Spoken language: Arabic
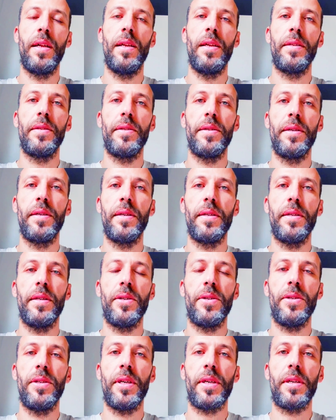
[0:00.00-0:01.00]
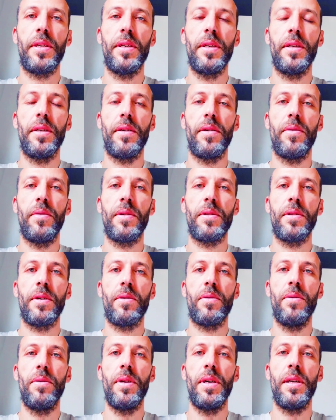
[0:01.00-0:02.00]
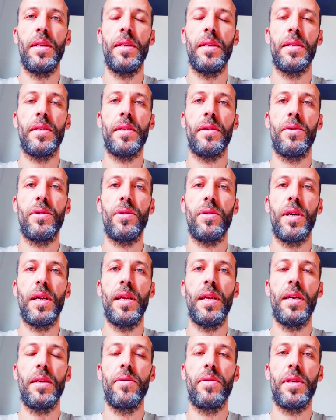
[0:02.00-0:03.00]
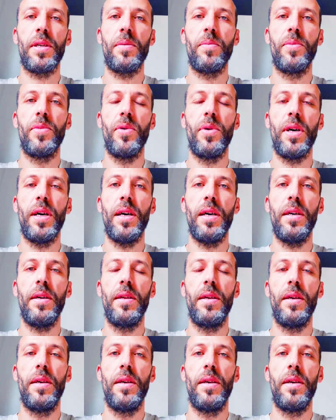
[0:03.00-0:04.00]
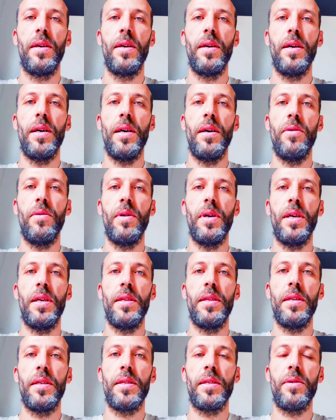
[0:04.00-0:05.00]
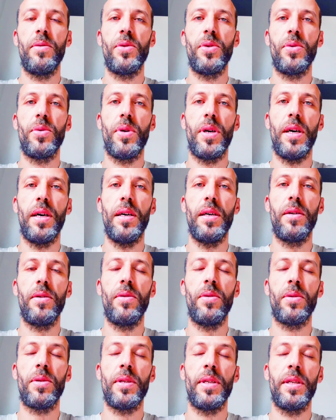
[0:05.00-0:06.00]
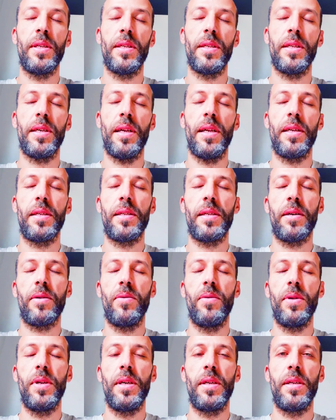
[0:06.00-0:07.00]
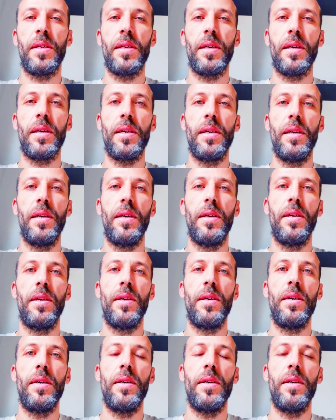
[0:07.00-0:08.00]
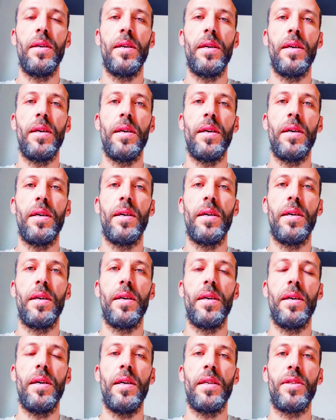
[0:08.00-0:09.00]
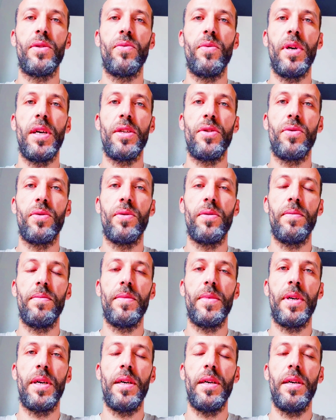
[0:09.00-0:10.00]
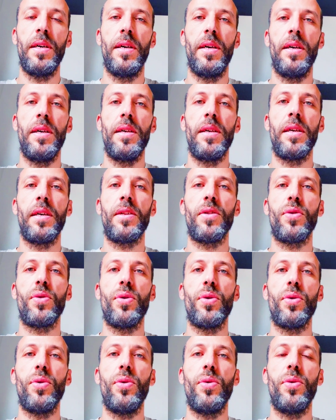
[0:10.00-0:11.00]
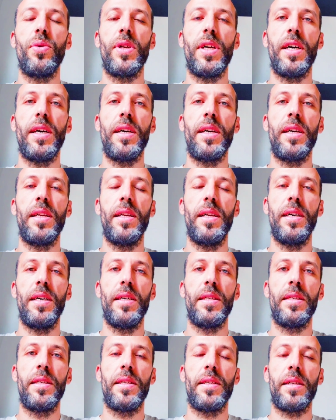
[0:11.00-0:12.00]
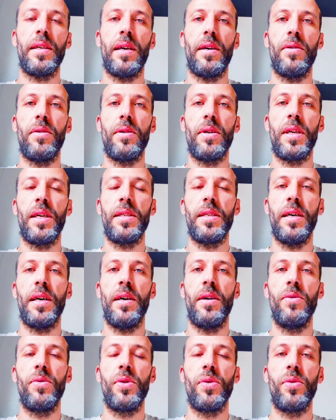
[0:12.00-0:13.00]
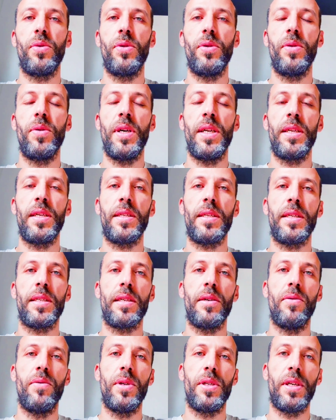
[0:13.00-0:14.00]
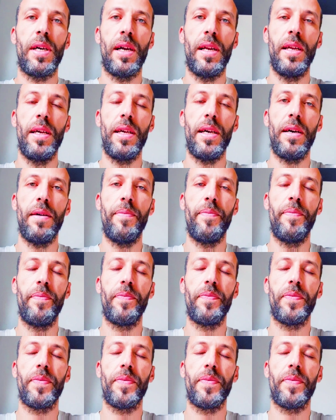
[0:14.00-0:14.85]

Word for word: التي تشتكي وتقول أن زوجها لا يحبها أو أن زوجها خصوصا النساء لا تقول أن آه، أزواجهم آه، ينظرون إلى نساء أخرى أو يريد أن يتزوج عليها